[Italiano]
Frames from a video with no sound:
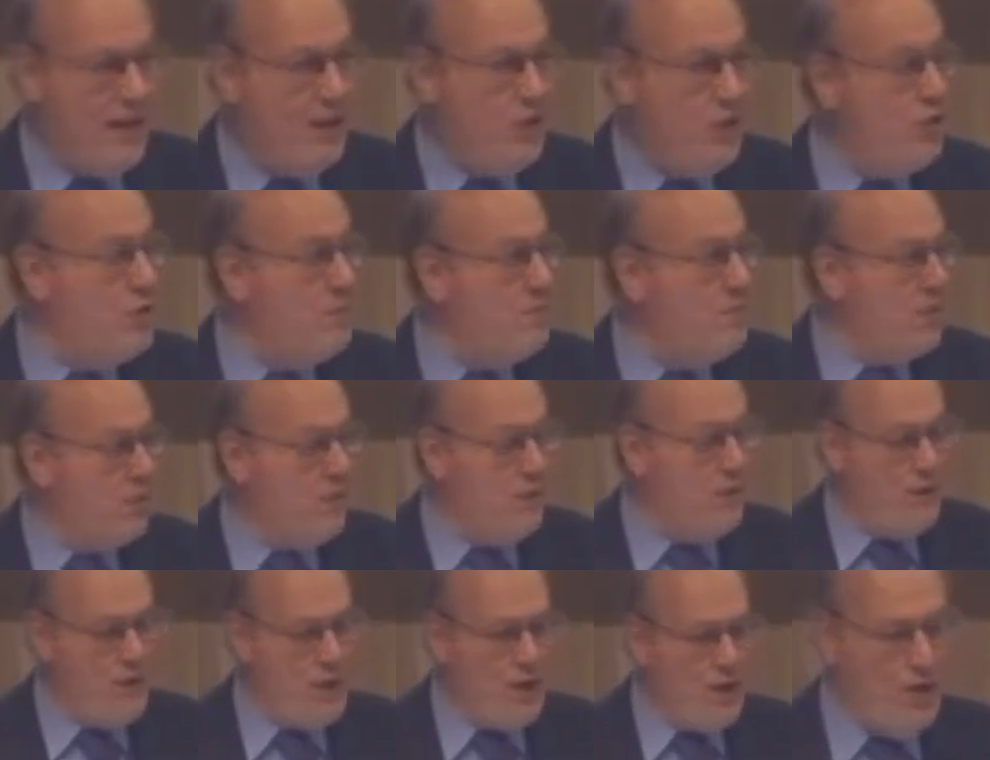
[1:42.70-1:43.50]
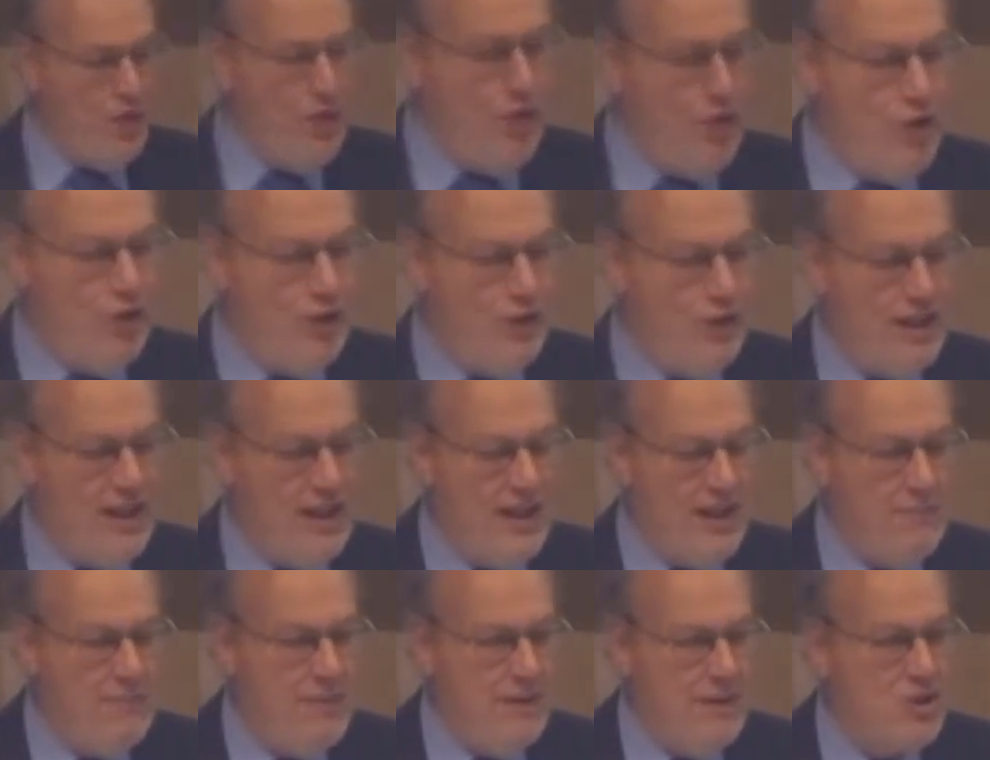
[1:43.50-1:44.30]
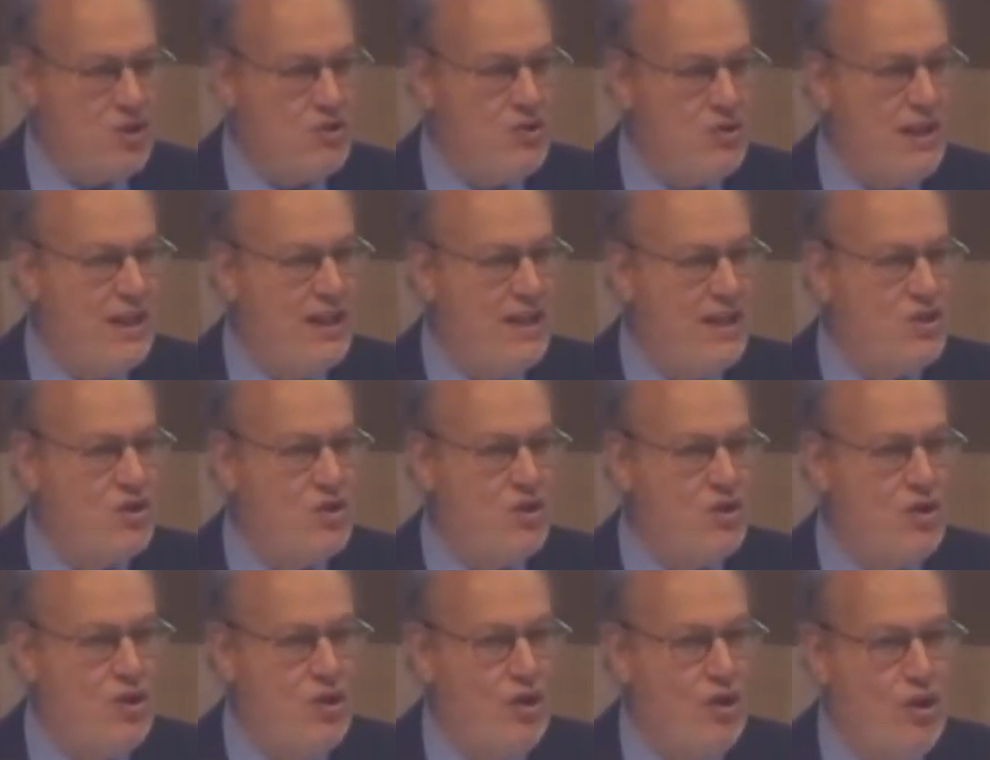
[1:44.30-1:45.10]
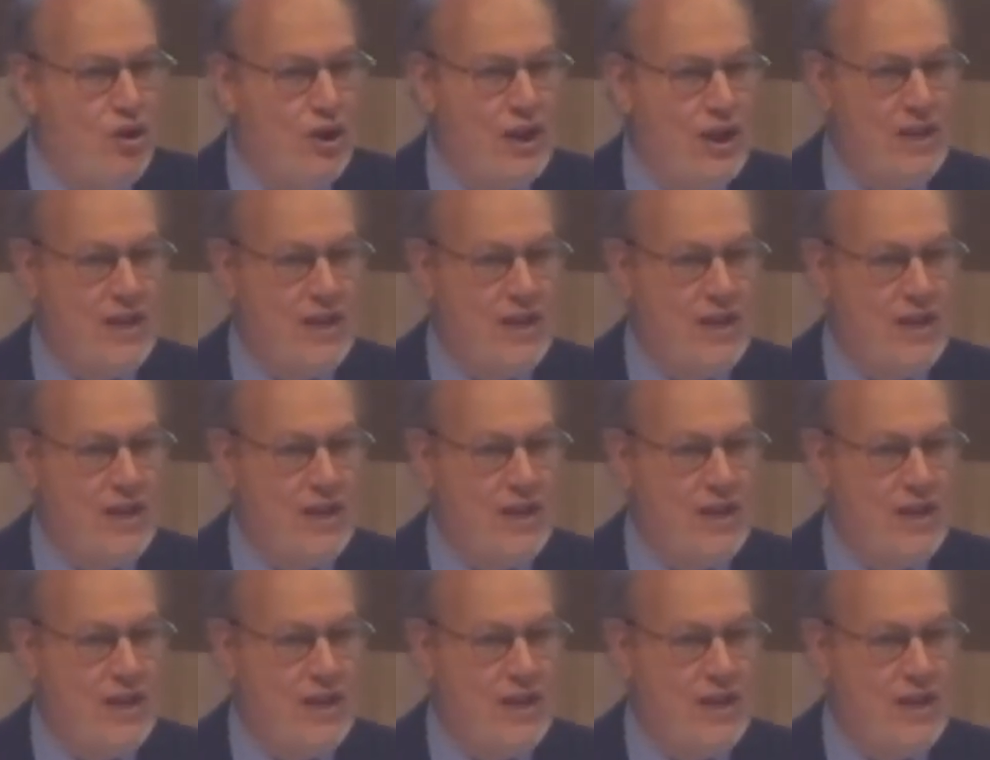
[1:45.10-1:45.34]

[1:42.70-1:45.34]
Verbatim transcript: ecco il profilo delle persone che, sono,